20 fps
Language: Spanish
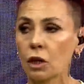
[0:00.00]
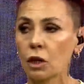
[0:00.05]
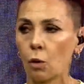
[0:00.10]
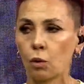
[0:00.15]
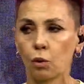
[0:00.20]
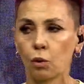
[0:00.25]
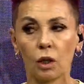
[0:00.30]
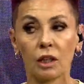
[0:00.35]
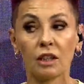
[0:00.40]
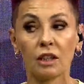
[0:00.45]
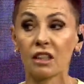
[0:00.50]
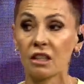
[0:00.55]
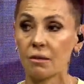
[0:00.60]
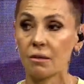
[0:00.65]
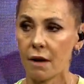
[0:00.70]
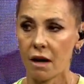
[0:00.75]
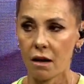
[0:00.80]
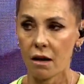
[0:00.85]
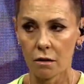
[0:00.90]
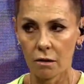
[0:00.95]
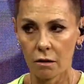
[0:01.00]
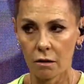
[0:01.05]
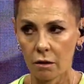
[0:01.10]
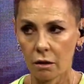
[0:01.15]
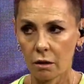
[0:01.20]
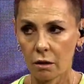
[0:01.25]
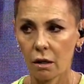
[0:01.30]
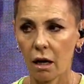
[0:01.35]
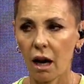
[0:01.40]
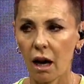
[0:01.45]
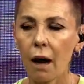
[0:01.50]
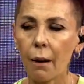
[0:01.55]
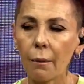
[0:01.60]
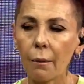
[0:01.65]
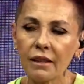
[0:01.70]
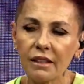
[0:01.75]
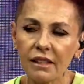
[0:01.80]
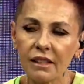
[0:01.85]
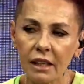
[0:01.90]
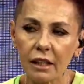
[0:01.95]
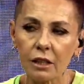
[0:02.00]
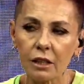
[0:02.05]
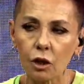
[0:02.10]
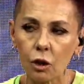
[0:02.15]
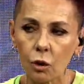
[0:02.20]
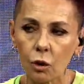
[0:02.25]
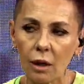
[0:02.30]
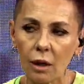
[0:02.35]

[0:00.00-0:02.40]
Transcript: autoestima, a veces eso no